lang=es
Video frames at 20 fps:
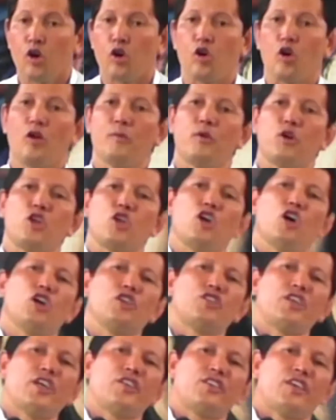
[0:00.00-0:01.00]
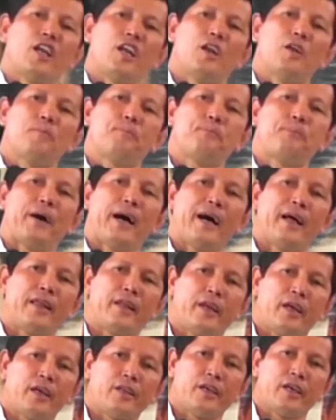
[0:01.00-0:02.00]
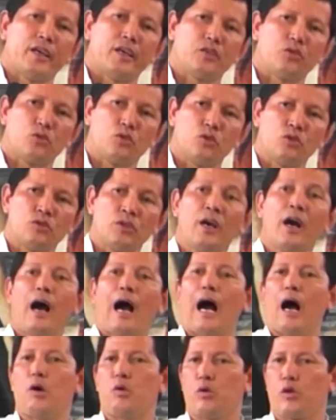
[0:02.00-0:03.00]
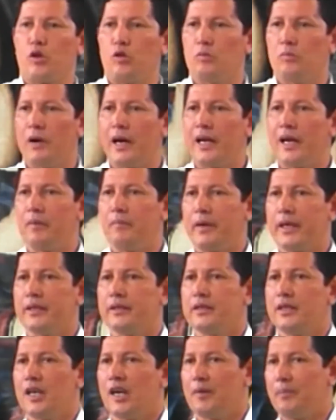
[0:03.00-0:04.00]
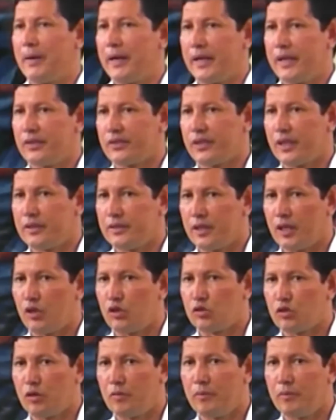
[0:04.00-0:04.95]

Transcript: Como Dios es el Padre de Jesús, aunque humanamente aparezca ante los